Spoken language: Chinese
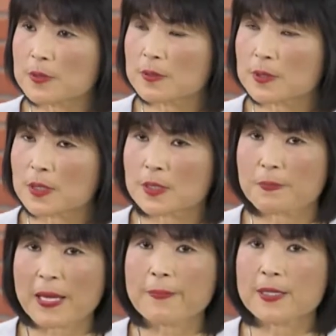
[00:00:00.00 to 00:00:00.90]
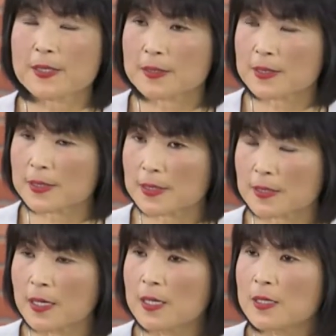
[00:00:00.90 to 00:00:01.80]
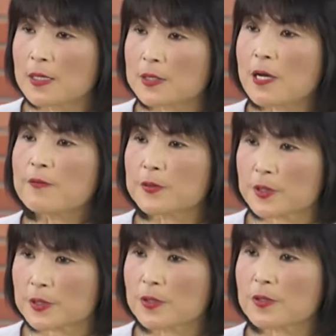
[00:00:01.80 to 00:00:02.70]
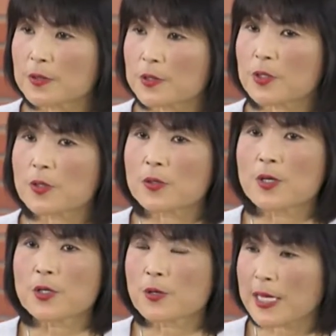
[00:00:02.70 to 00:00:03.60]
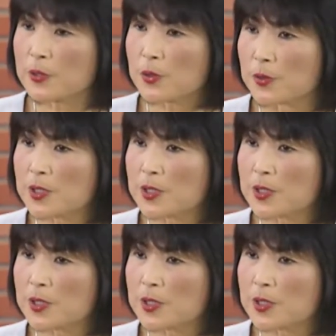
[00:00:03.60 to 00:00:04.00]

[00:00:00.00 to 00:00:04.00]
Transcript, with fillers: 那个排便的那些 softener 有有有两种，